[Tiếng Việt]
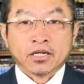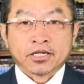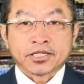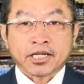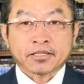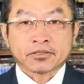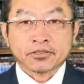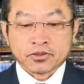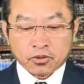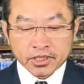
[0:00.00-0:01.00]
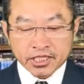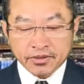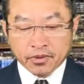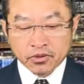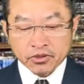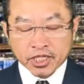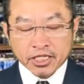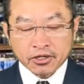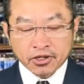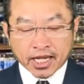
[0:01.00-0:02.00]
sẽ sau sự chuẩn chỉ mù trâu tết
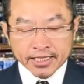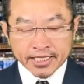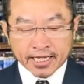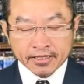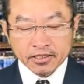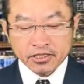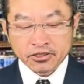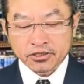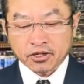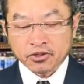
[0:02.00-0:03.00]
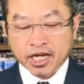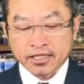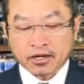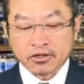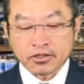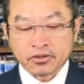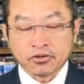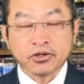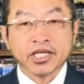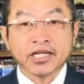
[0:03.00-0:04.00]
chờ là xì anh đó sau sự tàu cha tàu trong tàu
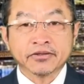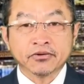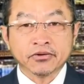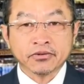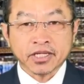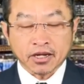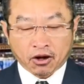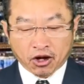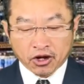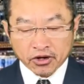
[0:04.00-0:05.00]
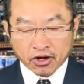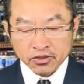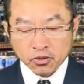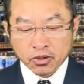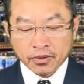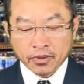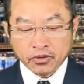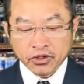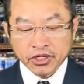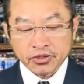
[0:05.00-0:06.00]
lũ ít lính tàu nút thì o nọ tua
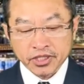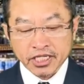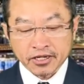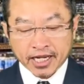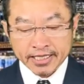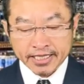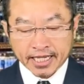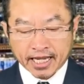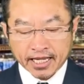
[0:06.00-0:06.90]
mù nhất thầu tết chờ là xì à